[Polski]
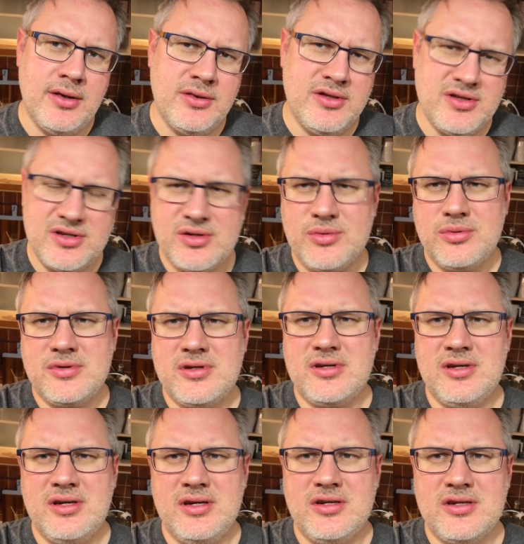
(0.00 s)

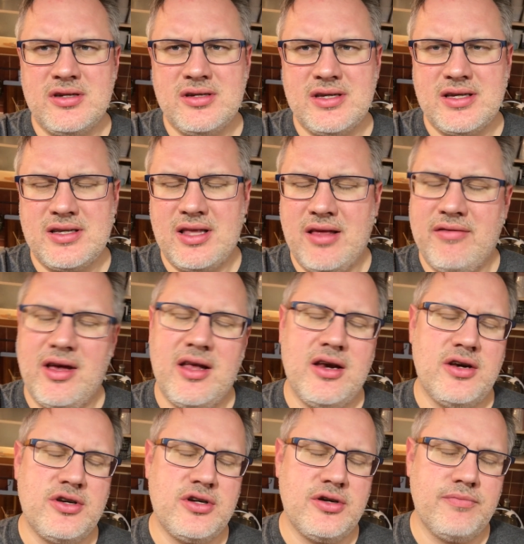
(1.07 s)
dyskusji czy
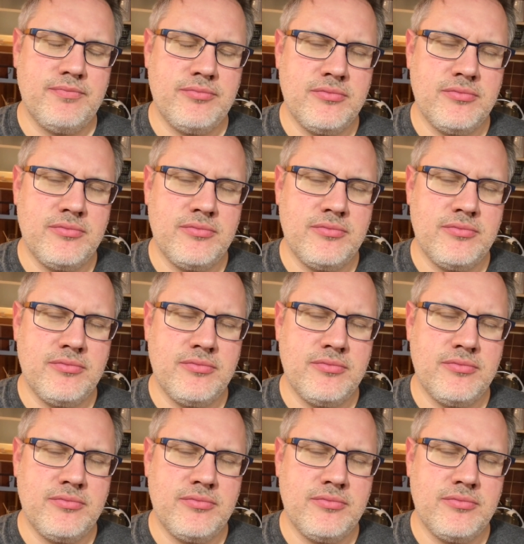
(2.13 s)
zastanawiania się.